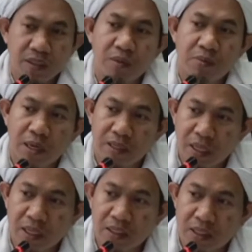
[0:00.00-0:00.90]
dia
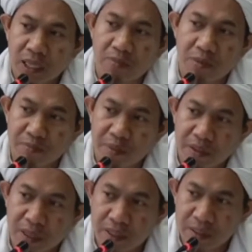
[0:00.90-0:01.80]
mengatakan selama empat
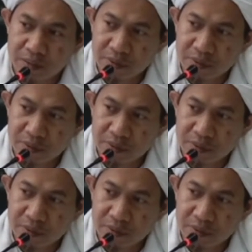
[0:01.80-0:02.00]
kali